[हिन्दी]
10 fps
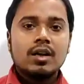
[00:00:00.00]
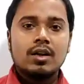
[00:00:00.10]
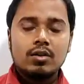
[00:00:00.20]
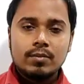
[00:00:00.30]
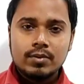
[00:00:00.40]

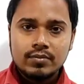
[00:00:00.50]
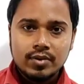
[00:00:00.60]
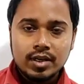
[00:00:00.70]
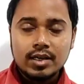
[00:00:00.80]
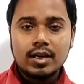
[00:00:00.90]
हेलो
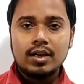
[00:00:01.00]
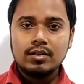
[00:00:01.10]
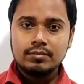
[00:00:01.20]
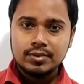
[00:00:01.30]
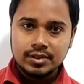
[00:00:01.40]
एवरीवन आई
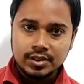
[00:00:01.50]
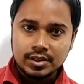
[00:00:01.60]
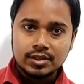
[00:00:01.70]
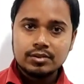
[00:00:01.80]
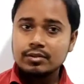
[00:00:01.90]
एम
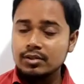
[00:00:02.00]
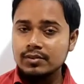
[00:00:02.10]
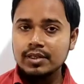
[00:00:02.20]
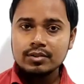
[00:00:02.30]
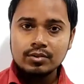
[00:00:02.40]
ब्रिजेश टुडे
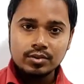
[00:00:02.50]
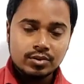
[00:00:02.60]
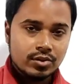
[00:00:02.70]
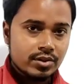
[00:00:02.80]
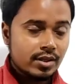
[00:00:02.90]
वी आर
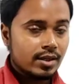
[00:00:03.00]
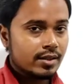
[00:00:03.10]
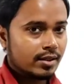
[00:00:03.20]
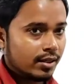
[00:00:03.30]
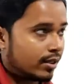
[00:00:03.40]
गोइंग टू
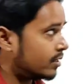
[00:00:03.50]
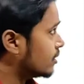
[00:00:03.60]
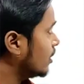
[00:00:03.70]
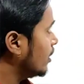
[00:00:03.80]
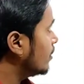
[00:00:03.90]
स्टार्ट
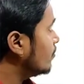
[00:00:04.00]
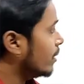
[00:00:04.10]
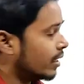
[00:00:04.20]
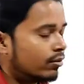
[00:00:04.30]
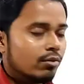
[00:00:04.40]
क्लास एट
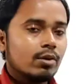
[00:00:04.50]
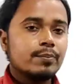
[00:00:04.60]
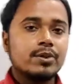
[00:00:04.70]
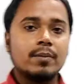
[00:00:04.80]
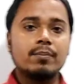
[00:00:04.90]
मैथ
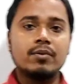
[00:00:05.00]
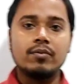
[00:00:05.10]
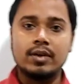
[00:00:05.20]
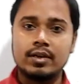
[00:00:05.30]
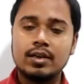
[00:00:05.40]
ऑफ चैप्टर
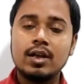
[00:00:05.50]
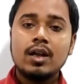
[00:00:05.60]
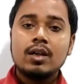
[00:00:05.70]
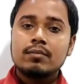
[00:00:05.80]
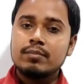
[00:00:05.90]
वन
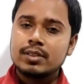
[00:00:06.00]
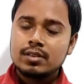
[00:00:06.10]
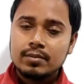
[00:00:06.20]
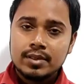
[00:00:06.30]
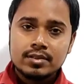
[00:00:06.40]
बिस
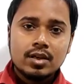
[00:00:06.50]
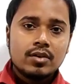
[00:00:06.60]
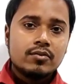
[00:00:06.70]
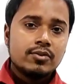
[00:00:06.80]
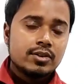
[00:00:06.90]
नेम इज
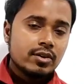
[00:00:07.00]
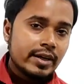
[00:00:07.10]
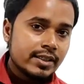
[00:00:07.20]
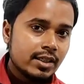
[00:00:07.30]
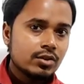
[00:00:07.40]

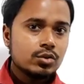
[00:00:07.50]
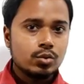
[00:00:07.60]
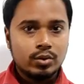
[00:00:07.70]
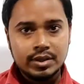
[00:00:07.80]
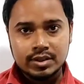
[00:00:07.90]

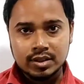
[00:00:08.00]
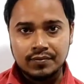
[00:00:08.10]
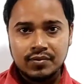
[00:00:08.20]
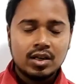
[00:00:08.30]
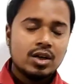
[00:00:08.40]
सोलिड
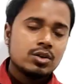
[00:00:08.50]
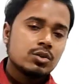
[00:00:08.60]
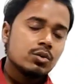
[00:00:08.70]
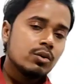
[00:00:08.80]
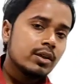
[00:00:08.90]
शेप्स
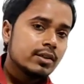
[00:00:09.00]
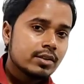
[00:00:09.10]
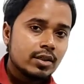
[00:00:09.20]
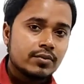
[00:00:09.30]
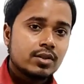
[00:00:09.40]
सोलिड
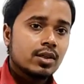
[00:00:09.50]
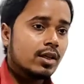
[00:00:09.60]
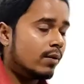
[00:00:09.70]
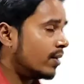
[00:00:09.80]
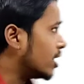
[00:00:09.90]
शेप्स
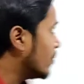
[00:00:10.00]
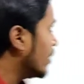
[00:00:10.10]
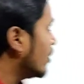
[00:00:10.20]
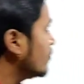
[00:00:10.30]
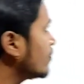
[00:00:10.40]
के बारे
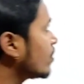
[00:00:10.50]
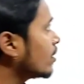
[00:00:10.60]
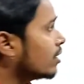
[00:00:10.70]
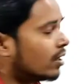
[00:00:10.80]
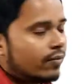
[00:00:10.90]
में हम
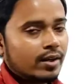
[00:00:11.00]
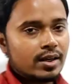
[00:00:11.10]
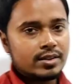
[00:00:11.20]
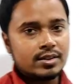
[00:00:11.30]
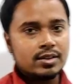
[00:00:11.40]
काफ़ी
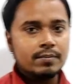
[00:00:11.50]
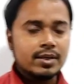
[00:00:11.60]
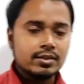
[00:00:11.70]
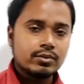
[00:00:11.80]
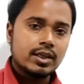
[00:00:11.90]
क्लासेस से
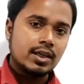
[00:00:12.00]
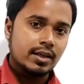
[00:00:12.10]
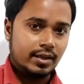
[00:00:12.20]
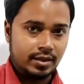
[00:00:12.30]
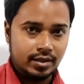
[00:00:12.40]
पढ़ते हुए आ
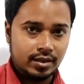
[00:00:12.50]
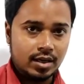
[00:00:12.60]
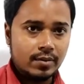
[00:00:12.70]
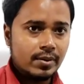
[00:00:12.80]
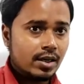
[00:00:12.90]
रहे हैं
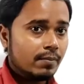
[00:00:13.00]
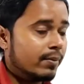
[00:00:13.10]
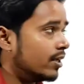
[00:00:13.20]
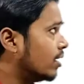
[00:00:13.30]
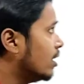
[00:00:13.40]
अब यहाँ
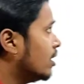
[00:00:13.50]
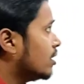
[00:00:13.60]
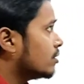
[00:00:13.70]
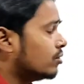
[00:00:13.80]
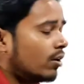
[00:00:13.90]
पर
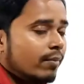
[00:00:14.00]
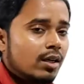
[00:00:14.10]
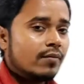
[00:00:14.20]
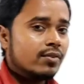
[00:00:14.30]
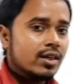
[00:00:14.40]
जो हमने
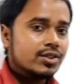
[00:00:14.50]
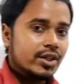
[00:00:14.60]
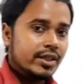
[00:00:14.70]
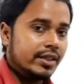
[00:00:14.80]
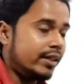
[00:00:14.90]
अब तक
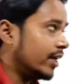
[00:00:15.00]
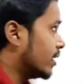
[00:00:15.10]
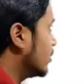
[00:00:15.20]
स्टडी की है